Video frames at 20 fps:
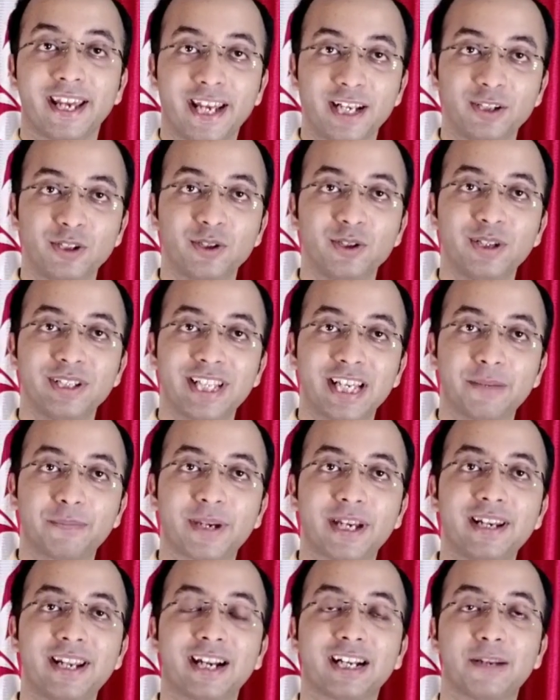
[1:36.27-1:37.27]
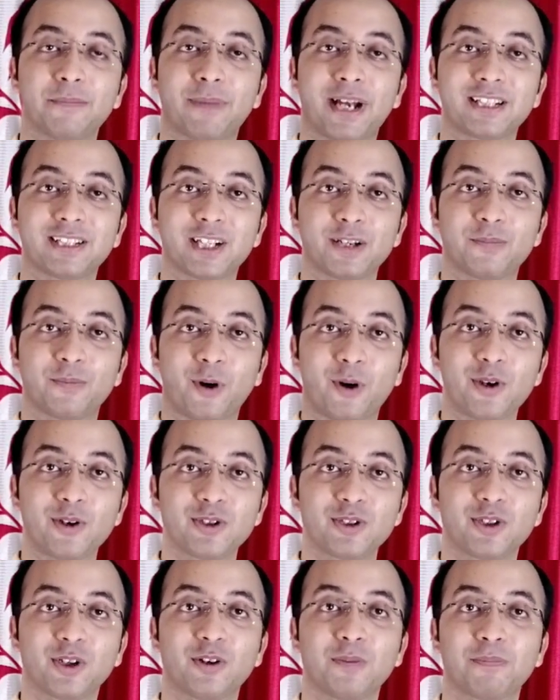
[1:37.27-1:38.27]
এর জন্যই দেখবেন একটা বাচ্চার
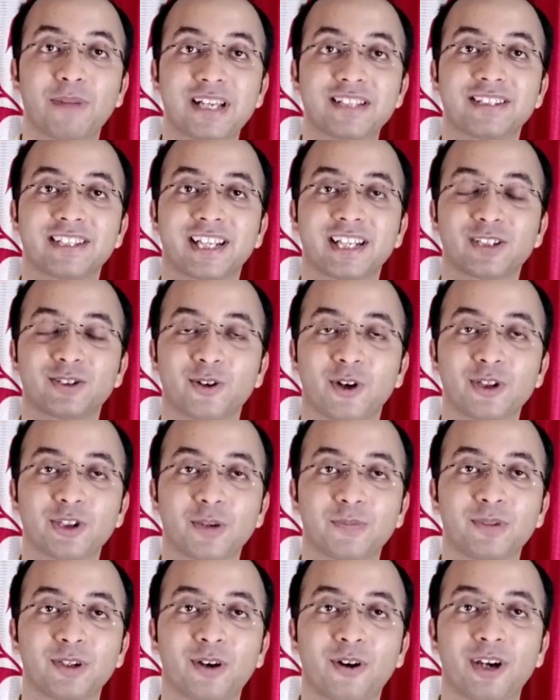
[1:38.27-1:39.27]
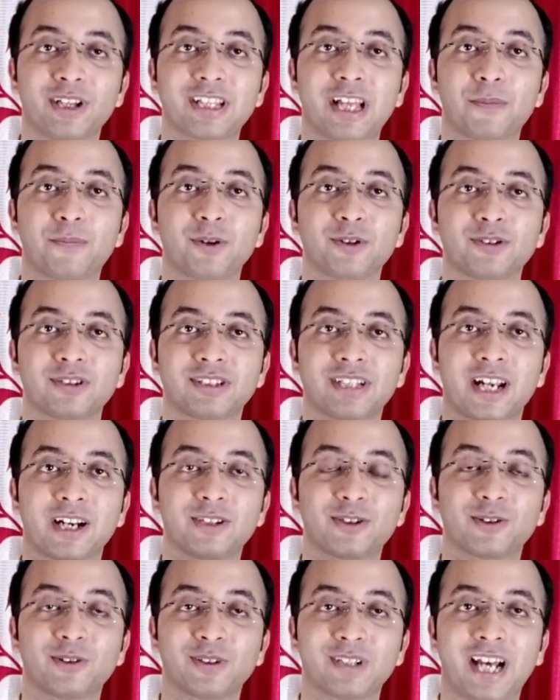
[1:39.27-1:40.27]
বয়স যখন পাঁচ থেকে ছয় সপ্তাহ হয় তারপর
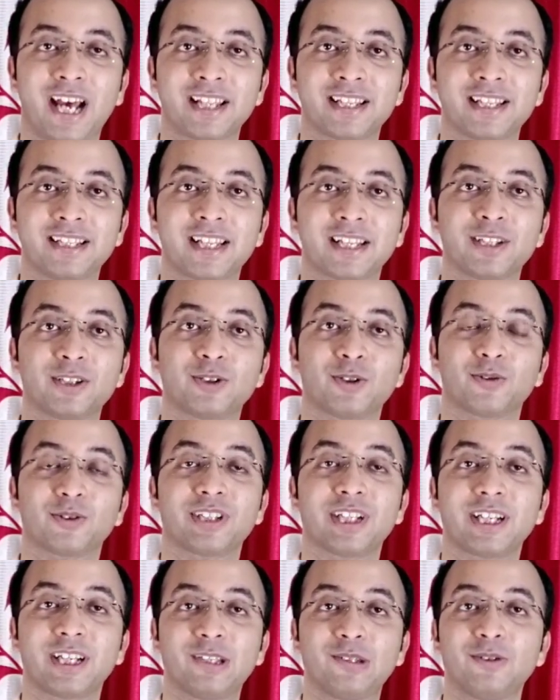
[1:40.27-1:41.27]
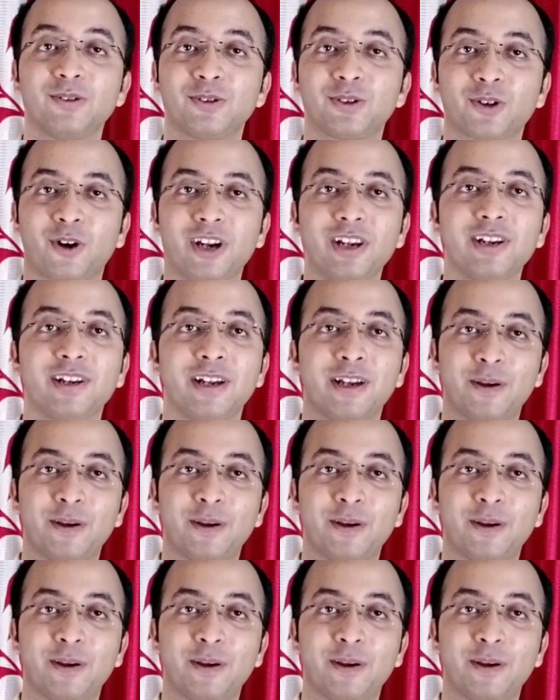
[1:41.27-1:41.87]
তারা যখন কাঁদে তাদের চোখ দিয়ে কিন্তু জল